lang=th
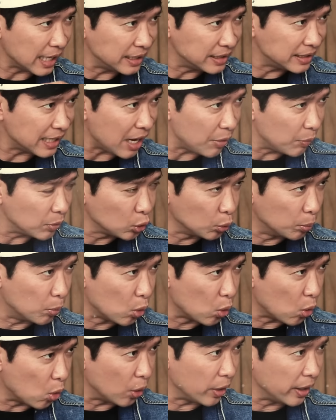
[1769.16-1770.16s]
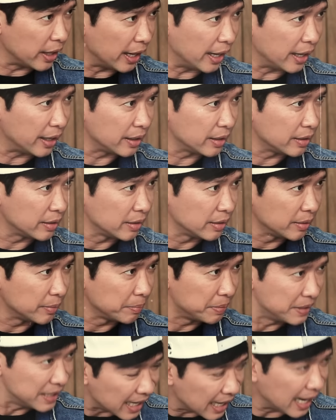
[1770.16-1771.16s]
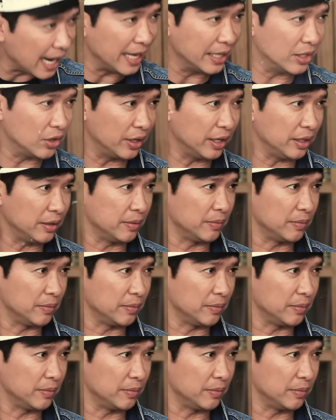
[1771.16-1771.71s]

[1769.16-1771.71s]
ท่านสร้างวัตถุมงคลน่ะ เพื่ออะไรตอนนั้